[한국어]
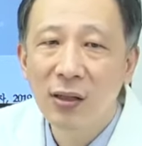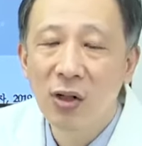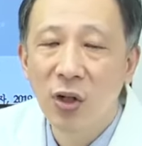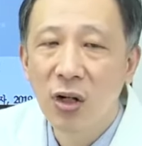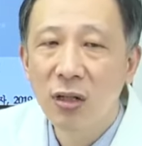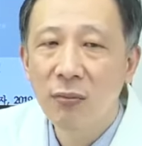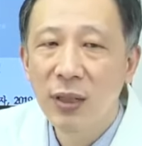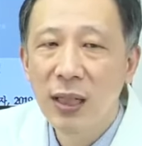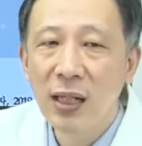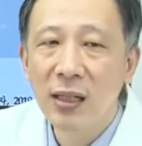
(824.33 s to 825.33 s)
그걸
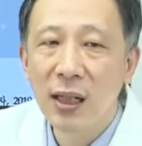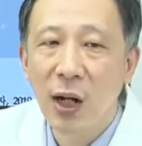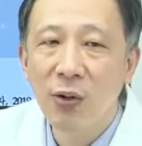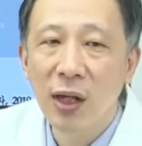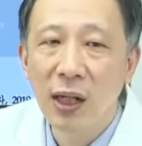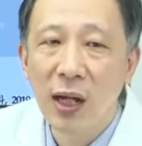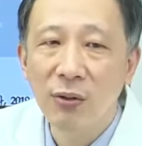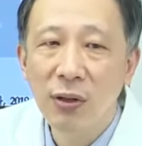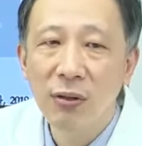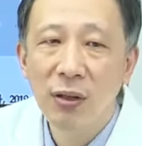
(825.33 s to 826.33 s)
전립선 비대증이라고
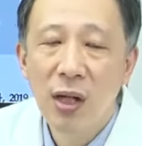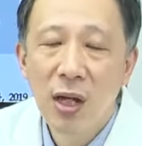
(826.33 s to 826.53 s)
얘기하고요.